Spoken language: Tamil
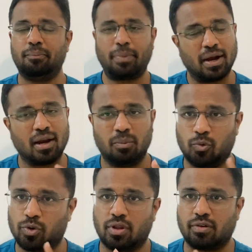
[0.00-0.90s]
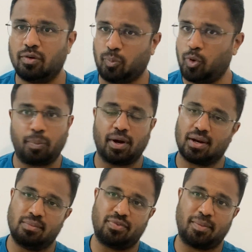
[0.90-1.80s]
பார்க்கலாம் ஒரு தடவை போய்
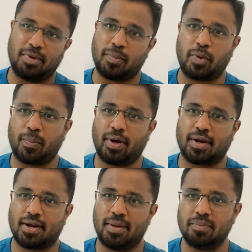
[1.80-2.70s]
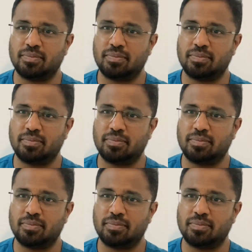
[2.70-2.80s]
பார்க்கலாம் ஃபேமிலி போய் பார்க்கலாம்